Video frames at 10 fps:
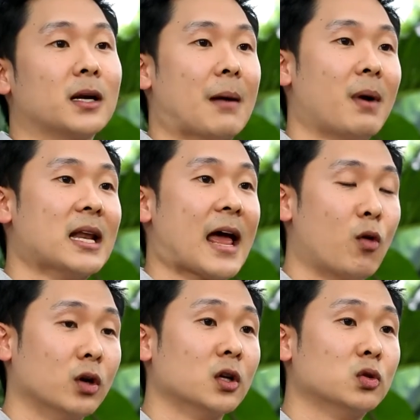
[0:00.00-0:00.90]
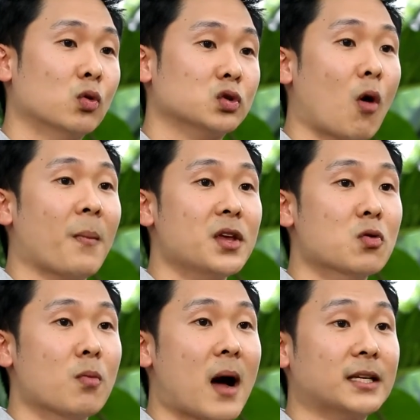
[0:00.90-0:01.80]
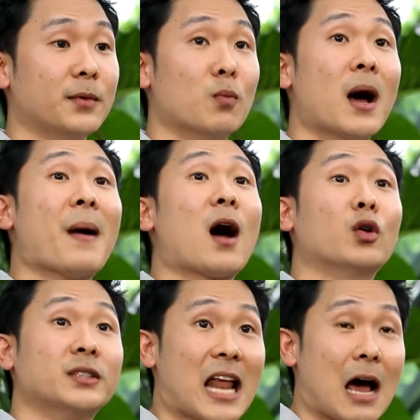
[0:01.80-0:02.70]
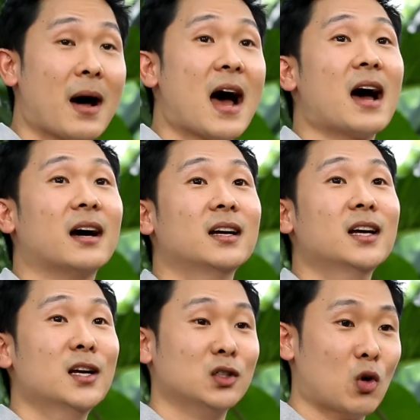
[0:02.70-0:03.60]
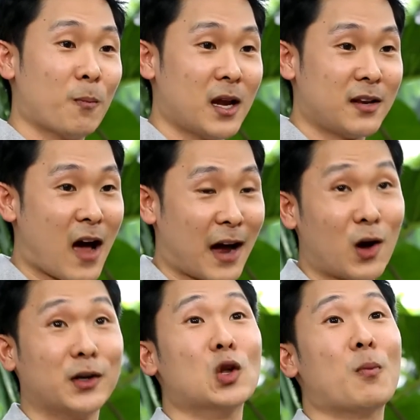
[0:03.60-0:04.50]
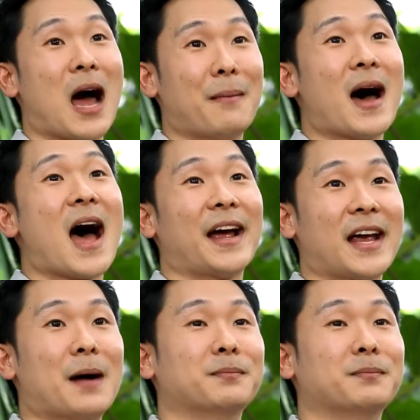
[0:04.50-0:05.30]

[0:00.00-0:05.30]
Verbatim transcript: ก็ทำให้หลายคนต้องถูกส่งไปอยู่ อาจจะไปอยู่บ้านพักคนชราบ้าง ส่งไปฝากนอนที่โรงพยาบาลบ้างไงค